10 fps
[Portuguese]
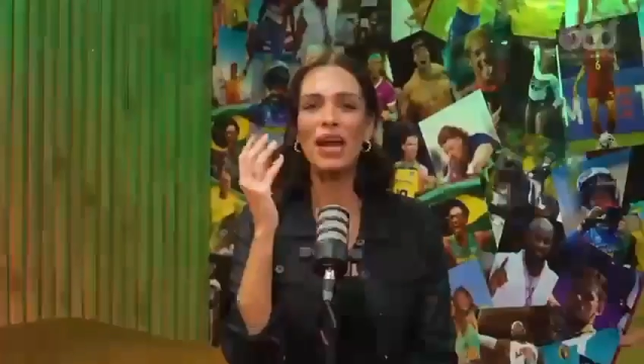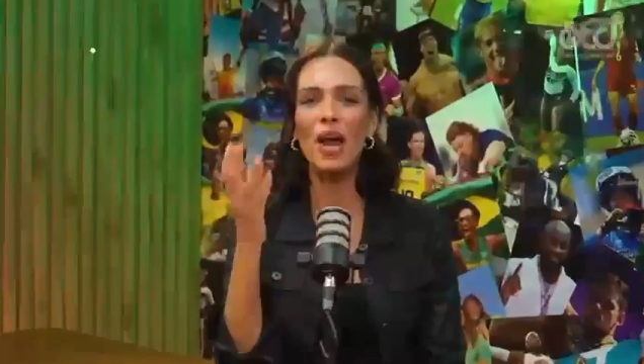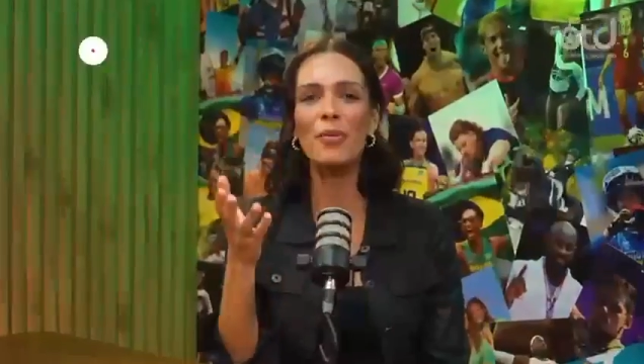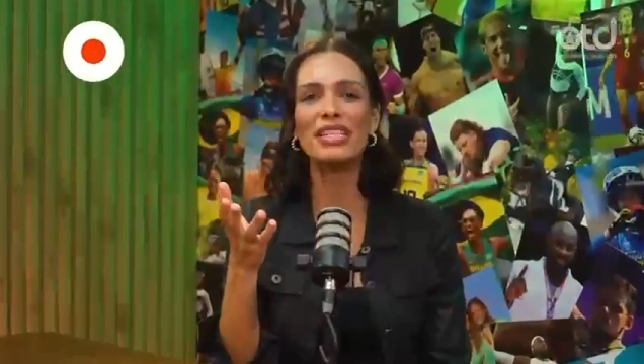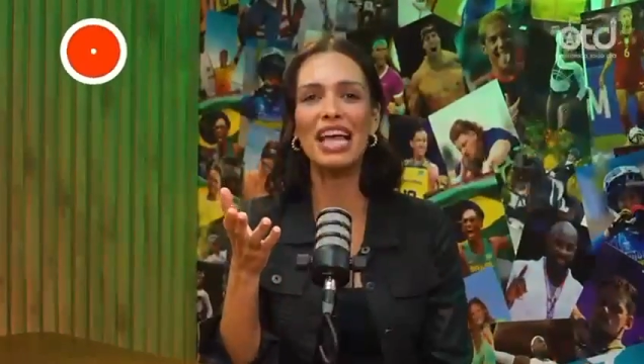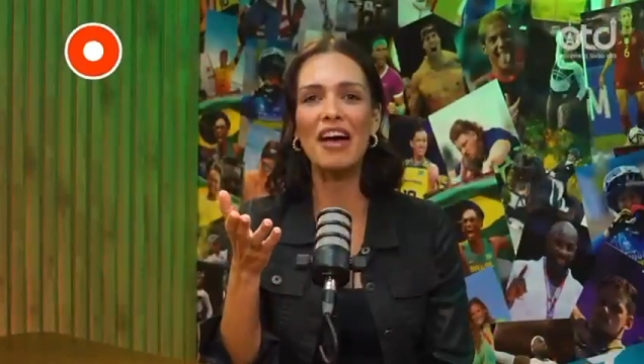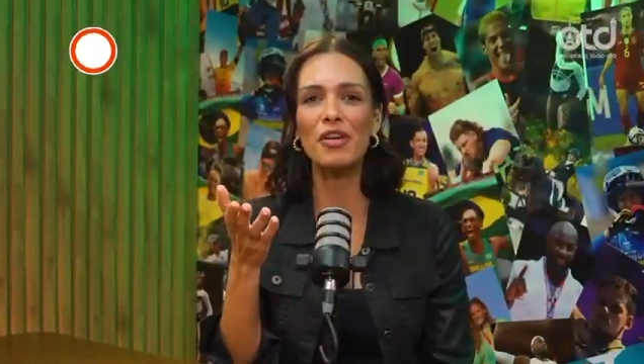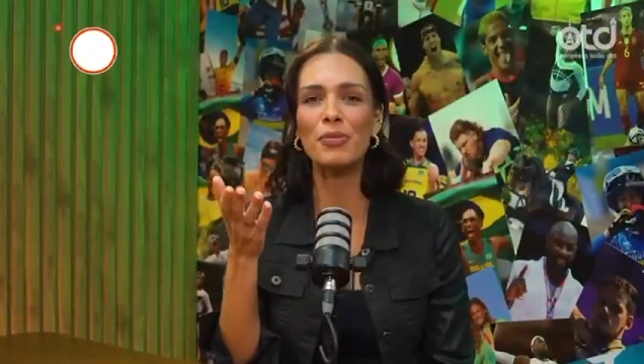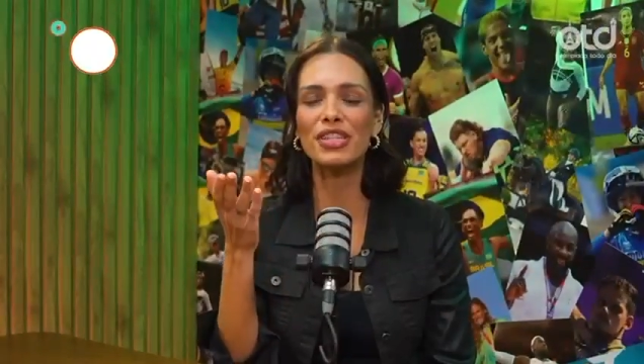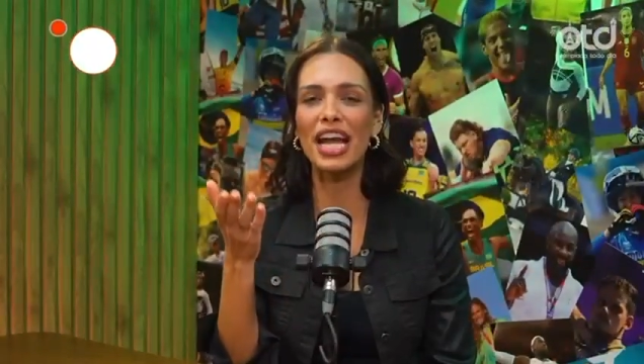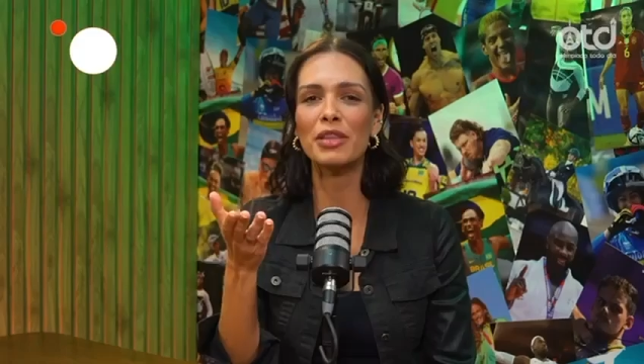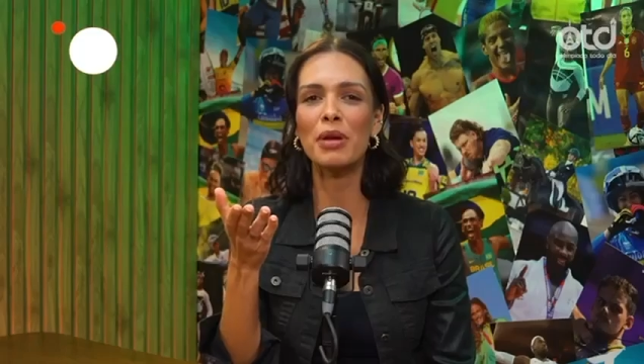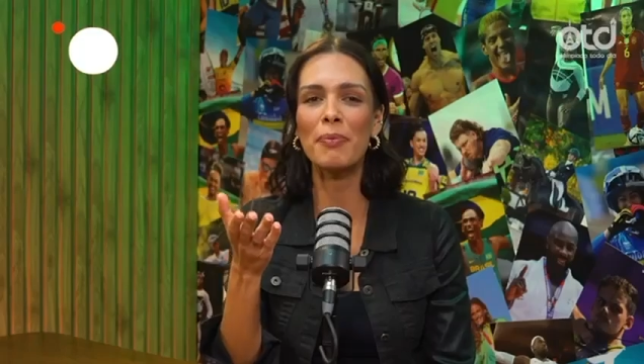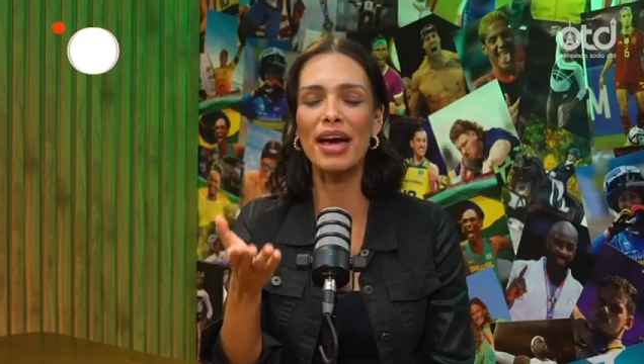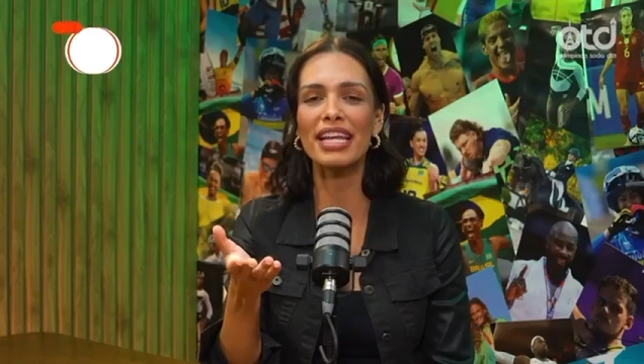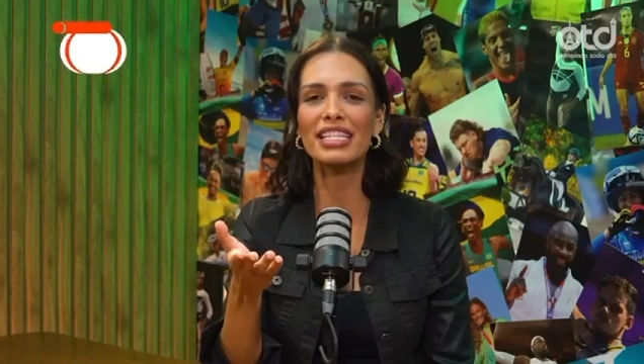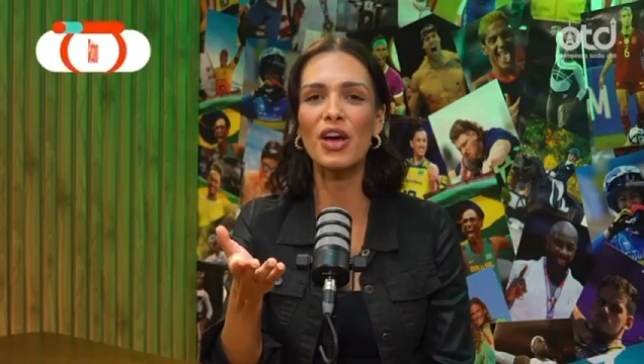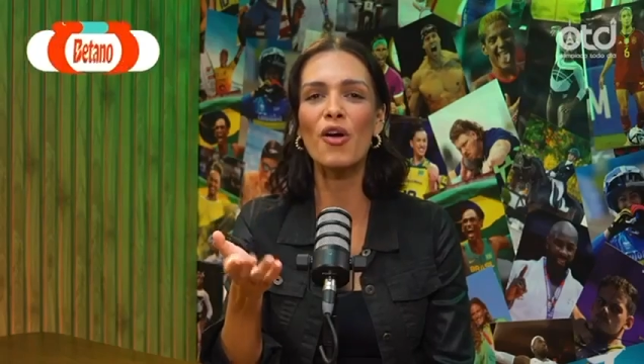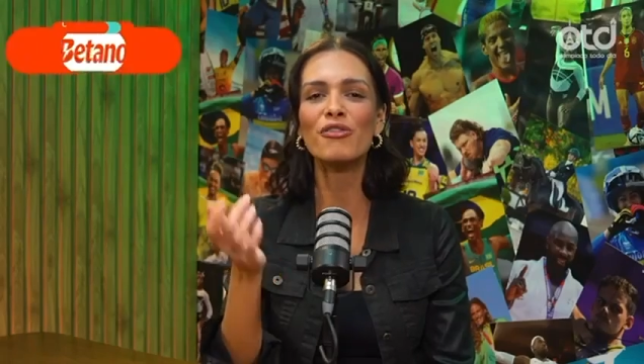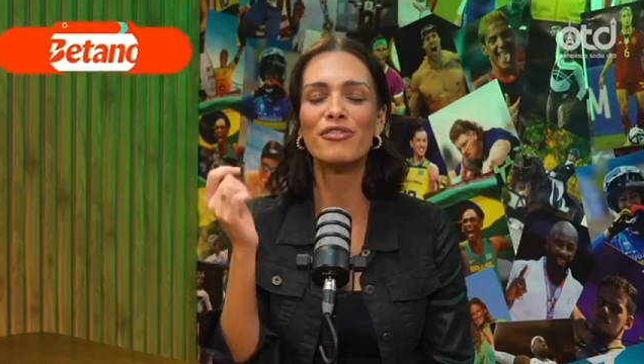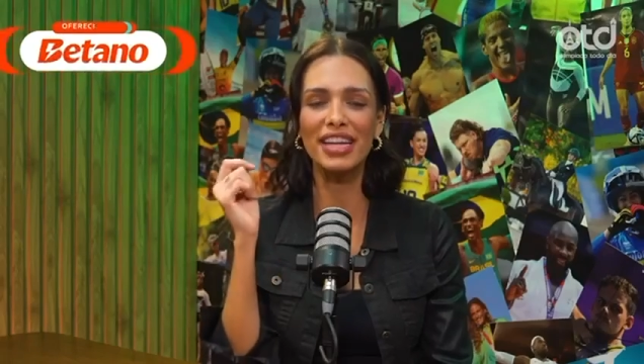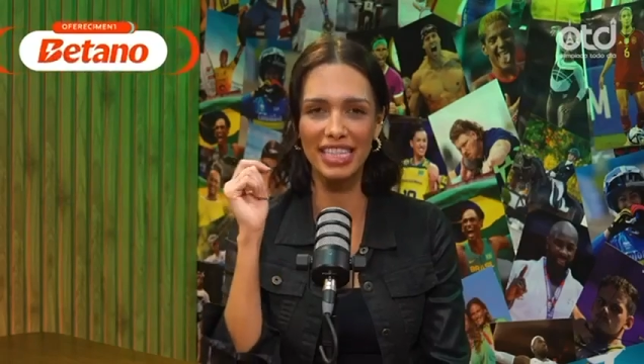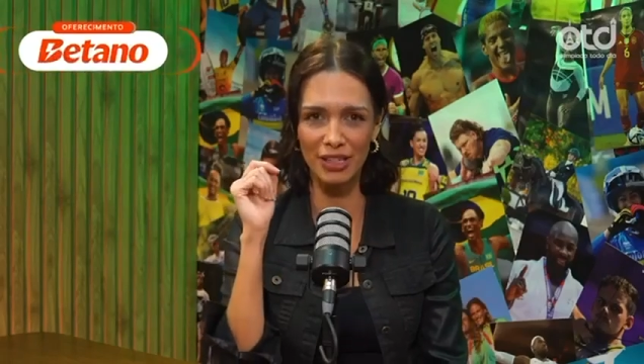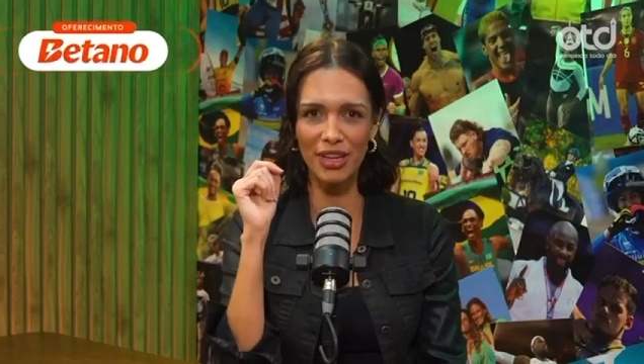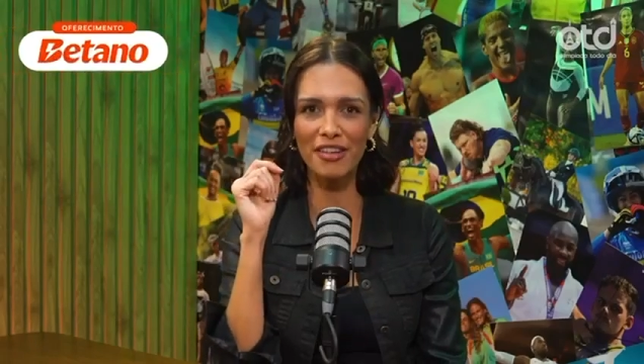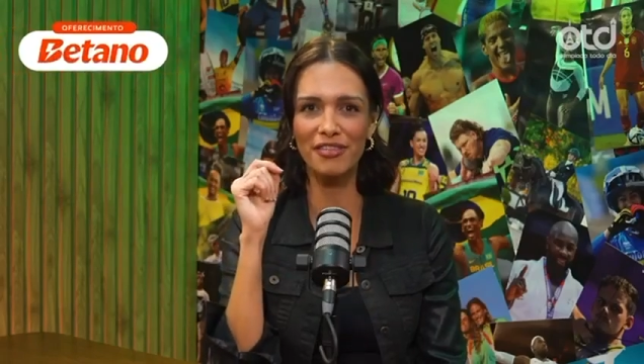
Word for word: Para começar, vamos direto para Paris com Fernando